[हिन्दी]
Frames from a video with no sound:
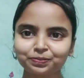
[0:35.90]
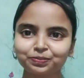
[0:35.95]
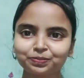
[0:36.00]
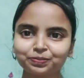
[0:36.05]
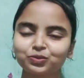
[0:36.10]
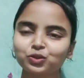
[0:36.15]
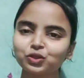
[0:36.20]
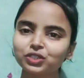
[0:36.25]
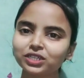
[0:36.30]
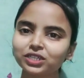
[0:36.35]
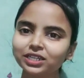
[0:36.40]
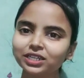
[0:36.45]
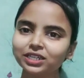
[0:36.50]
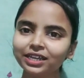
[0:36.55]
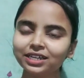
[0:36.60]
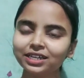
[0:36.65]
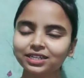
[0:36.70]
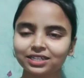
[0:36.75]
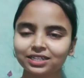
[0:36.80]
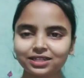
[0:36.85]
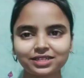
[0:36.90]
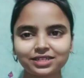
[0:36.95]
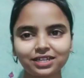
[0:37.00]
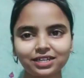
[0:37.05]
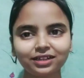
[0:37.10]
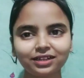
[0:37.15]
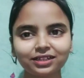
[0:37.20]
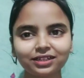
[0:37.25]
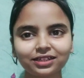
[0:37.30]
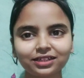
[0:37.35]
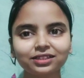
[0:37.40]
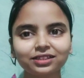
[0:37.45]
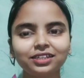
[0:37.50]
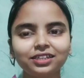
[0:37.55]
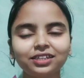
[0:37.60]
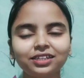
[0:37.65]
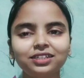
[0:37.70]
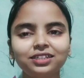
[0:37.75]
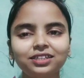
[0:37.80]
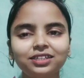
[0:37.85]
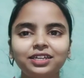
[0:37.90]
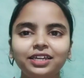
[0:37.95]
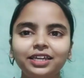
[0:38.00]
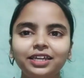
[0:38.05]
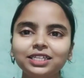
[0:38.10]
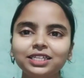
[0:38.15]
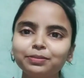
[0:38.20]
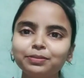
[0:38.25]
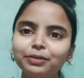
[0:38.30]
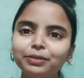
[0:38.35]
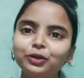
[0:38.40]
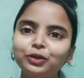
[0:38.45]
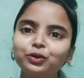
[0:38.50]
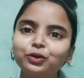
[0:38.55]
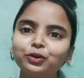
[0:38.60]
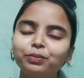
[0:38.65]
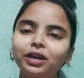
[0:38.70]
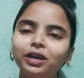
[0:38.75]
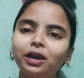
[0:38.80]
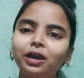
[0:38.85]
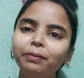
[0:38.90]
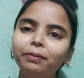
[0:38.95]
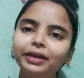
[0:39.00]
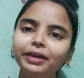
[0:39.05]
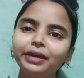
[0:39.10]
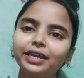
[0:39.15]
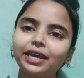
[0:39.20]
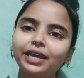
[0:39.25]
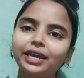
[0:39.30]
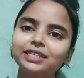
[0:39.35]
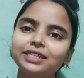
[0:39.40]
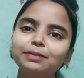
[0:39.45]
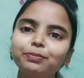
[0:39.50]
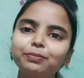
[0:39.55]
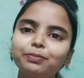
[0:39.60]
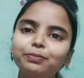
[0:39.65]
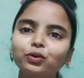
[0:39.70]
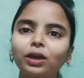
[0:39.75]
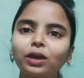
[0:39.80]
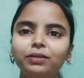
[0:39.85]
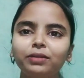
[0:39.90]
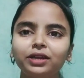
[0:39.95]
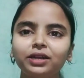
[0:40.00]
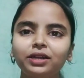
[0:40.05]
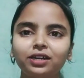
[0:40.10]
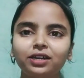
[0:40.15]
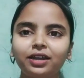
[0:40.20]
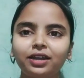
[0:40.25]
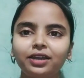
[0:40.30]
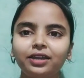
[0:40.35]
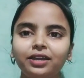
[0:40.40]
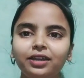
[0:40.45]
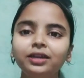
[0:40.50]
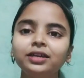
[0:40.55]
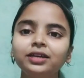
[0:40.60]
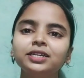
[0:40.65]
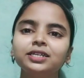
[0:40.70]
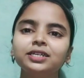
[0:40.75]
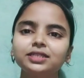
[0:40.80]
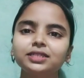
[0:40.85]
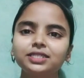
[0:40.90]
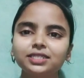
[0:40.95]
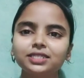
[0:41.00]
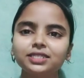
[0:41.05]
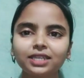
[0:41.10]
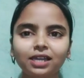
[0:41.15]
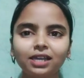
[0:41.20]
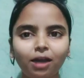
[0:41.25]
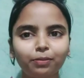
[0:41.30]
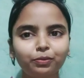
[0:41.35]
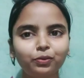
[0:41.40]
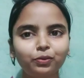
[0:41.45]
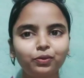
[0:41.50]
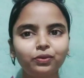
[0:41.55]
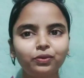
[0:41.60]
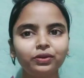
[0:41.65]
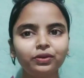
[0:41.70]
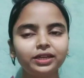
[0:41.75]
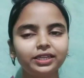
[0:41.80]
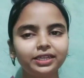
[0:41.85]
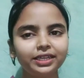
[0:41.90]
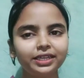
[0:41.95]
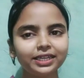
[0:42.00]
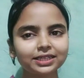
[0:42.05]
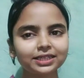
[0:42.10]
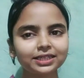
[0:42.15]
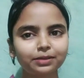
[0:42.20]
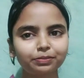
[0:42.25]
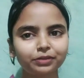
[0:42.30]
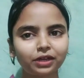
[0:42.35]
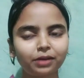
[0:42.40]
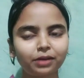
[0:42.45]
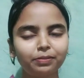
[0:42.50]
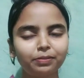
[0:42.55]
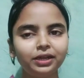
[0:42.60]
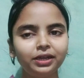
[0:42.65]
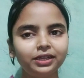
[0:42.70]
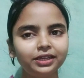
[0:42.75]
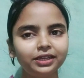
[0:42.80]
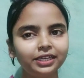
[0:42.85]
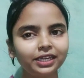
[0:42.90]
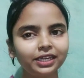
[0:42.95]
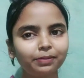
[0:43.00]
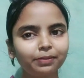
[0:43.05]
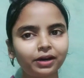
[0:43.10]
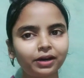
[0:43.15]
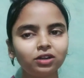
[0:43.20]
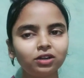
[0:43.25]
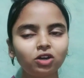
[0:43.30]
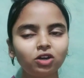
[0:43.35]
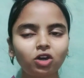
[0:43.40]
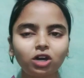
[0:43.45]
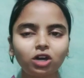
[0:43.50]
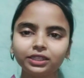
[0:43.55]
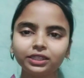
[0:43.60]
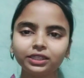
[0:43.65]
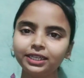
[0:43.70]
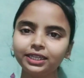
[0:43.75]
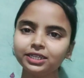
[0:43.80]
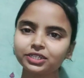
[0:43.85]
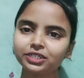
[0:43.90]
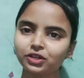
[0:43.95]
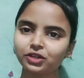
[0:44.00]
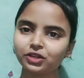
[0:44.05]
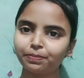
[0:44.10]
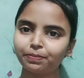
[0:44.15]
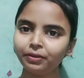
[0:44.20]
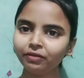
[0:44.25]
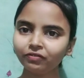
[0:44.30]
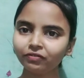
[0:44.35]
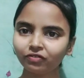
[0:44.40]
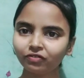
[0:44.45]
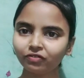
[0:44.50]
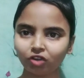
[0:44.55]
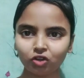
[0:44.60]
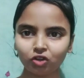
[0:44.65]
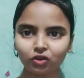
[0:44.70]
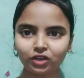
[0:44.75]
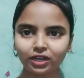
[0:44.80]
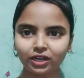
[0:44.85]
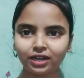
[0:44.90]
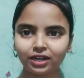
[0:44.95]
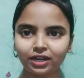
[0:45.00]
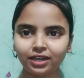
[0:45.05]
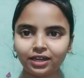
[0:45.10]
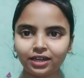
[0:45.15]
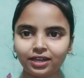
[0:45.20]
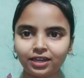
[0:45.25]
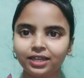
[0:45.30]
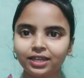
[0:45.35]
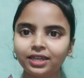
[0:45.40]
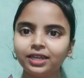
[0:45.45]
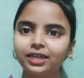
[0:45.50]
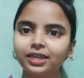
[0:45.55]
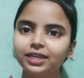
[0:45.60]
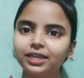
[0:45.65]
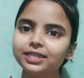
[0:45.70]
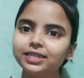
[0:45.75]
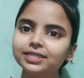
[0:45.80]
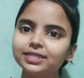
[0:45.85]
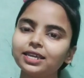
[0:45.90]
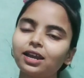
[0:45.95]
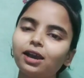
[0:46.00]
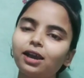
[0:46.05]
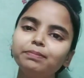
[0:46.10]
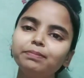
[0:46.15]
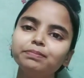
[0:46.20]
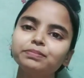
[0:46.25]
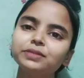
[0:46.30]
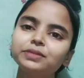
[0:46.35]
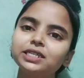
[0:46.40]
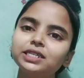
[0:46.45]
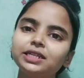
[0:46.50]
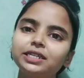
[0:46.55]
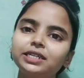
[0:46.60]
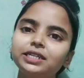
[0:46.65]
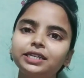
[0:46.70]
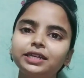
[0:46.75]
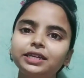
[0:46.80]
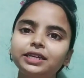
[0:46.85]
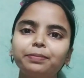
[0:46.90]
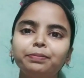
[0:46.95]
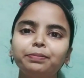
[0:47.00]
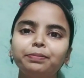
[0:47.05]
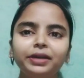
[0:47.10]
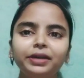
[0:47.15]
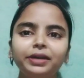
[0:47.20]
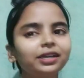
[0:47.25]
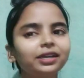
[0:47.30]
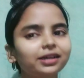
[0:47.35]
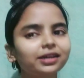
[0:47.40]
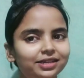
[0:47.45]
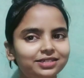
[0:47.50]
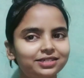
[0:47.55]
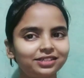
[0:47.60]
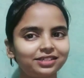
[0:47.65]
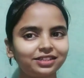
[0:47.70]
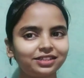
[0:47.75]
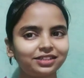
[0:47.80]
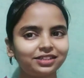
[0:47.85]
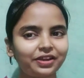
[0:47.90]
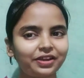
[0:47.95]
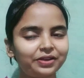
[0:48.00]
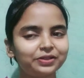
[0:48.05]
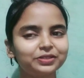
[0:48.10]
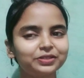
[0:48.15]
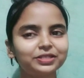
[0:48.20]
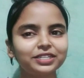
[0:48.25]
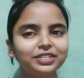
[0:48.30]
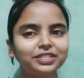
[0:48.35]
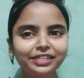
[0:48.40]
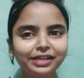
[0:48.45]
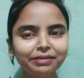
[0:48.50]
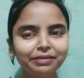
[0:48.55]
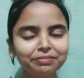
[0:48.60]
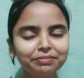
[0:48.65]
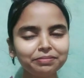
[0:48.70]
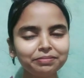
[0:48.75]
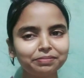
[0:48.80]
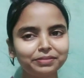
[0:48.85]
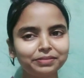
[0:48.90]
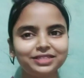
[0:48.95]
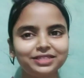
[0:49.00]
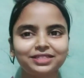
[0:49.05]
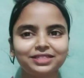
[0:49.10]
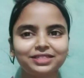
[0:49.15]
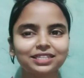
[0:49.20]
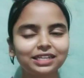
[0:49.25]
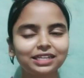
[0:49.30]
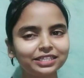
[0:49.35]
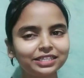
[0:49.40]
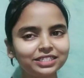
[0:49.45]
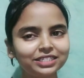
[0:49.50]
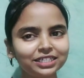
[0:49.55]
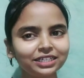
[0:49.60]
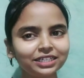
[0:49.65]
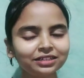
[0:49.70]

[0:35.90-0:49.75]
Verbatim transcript: तो चलिए स्टार्ट करते हैं इस वीडियो में हम एक ऐसे प्रोग्राम लेकर आए हैं जिसे आपको एक सप्ताह में एक बार और तीन स्टेप में फॉलो करना है इसे आप सी टी एम भी कह सकते हैं सी टी मीन्स क्लिनजिंग